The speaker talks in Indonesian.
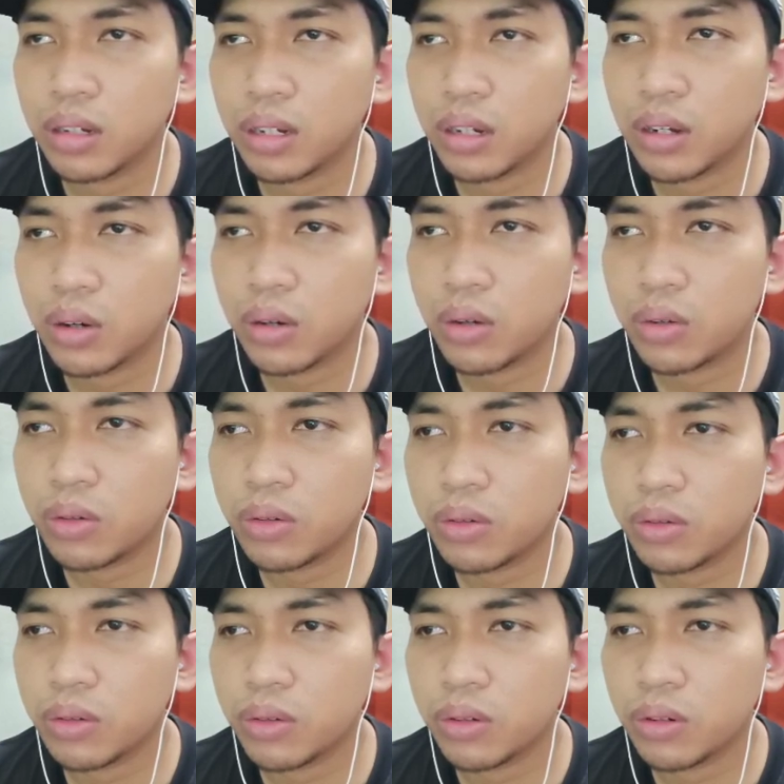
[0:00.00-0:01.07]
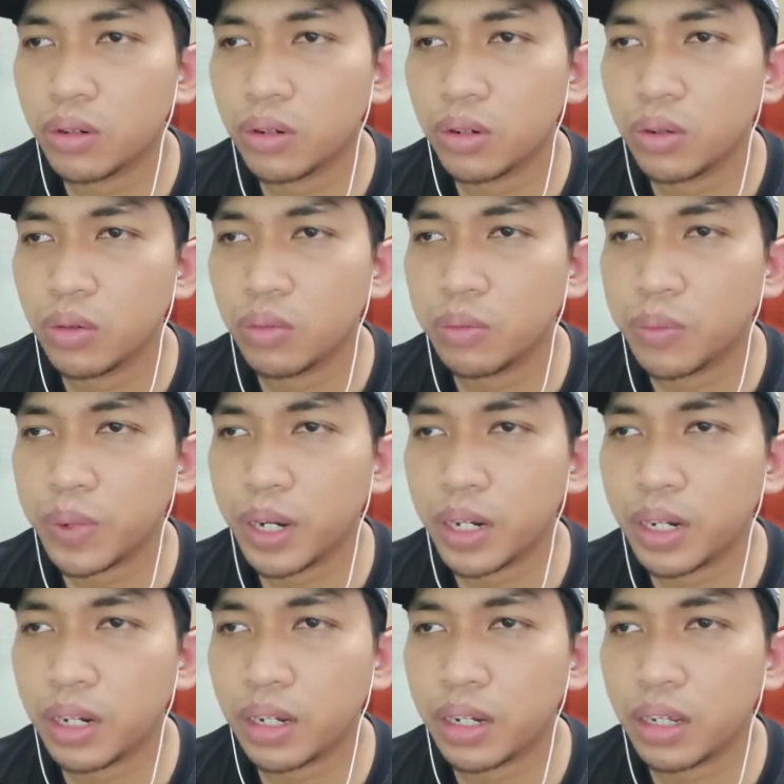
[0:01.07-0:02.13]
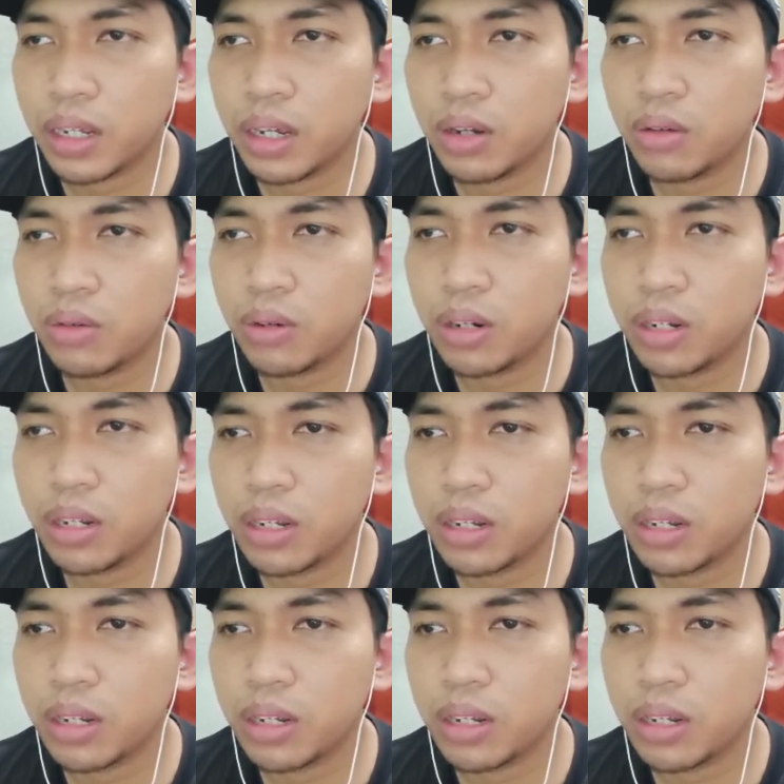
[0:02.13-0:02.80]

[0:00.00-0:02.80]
Go Pandia tiga Guri.